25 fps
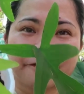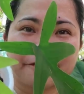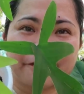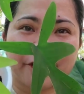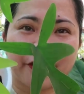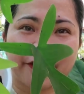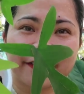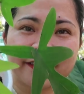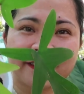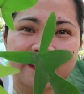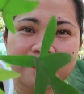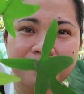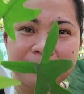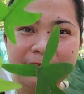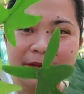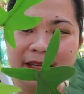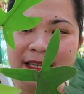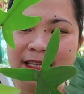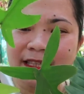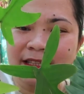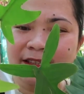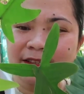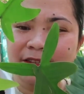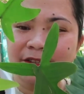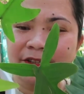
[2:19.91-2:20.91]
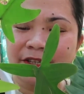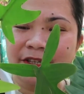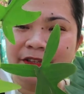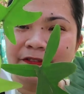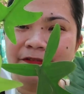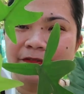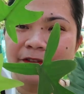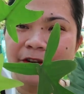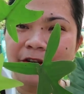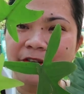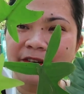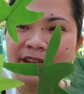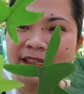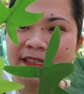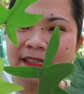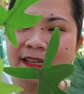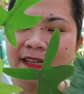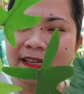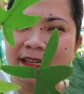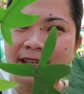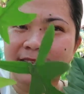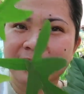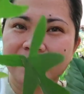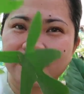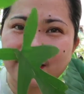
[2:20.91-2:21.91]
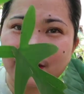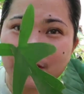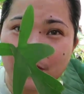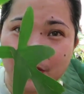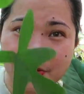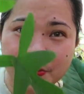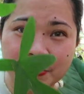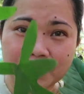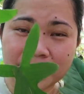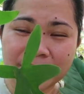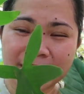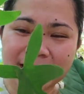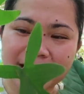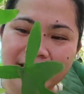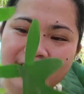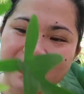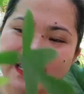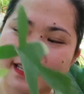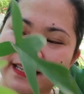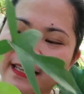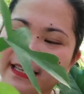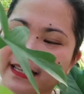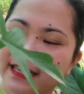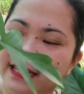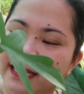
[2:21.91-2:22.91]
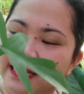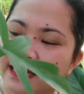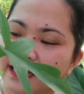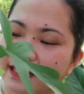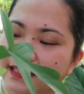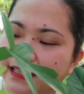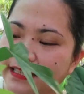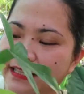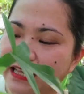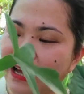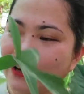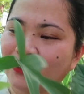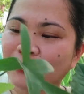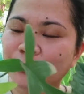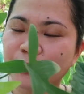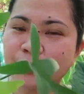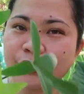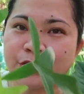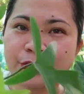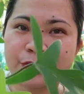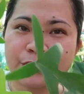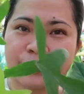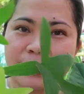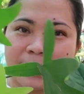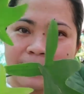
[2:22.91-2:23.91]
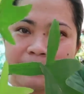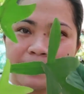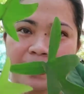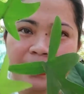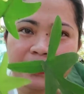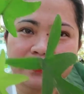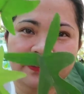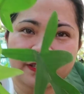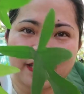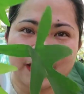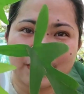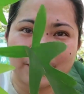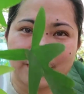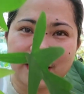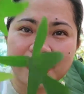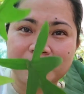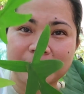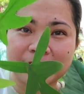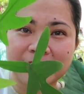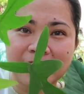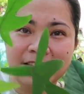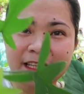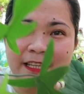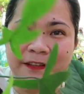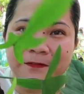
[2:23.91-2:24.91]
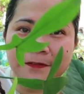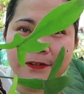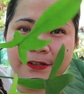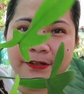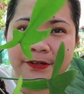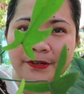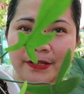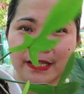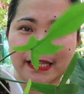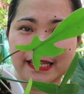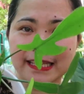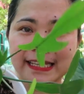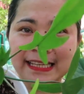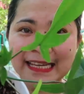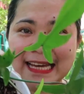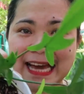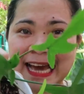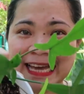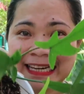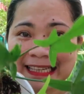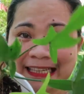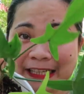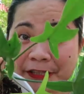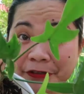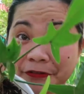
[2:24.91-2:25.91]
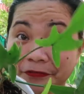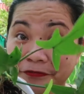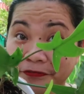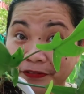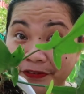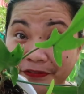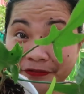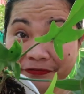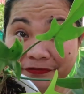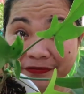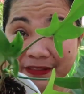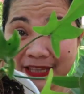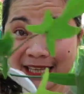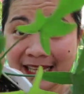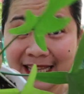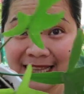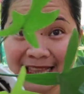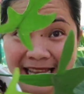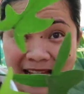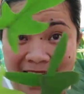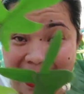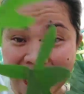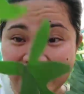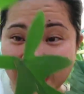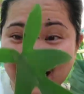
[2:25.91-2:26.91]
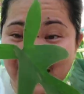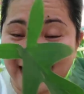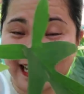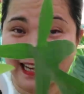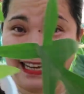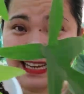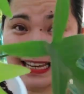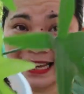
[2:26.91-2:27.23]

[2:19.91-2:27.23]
Florida Mint or Florida Ghost. Hindi na ako sure. Pero this one, I'm selling for only 350 lang.